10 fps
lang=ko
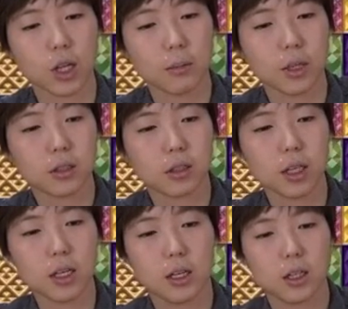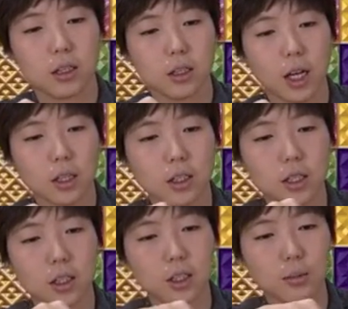남았을 때
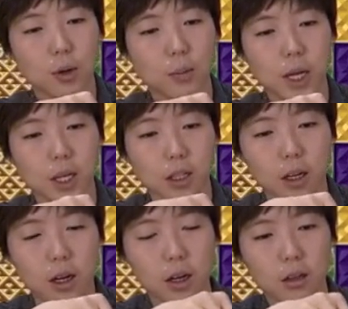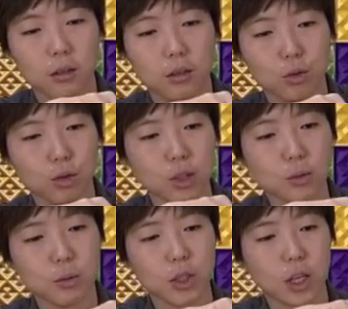다시 지퍼팩에다가
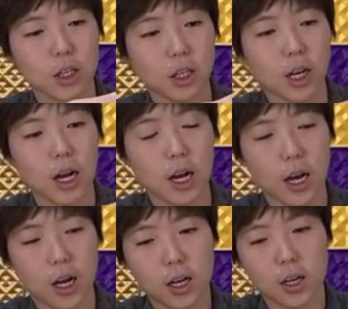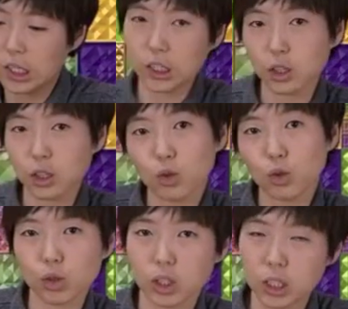찝으면 되니까
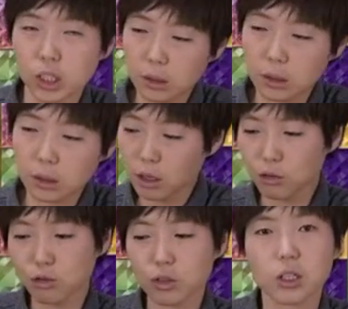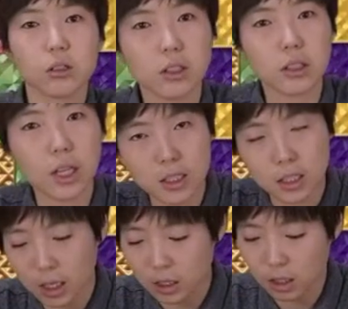그리고 지금 한국에서는
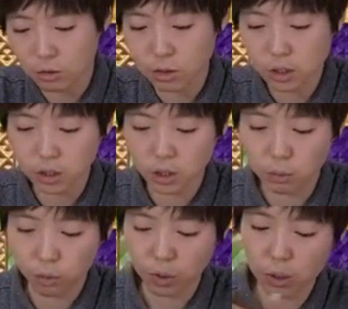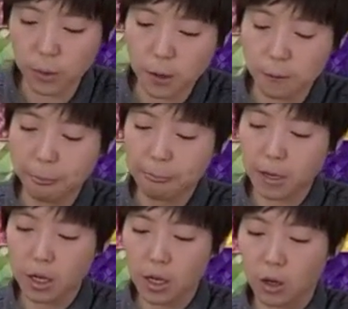아직 안 하고 있는 게 뭐냐면
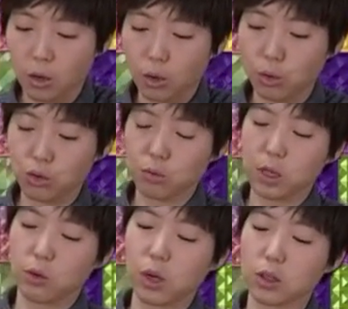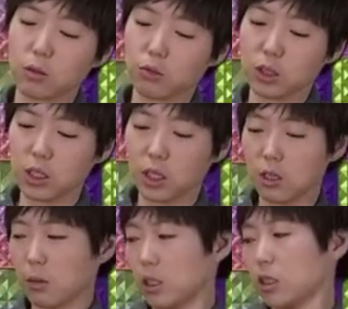어, 요즘에 환경 문제
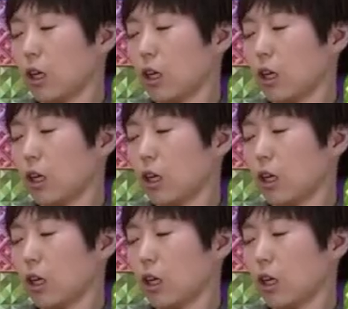얘기 많이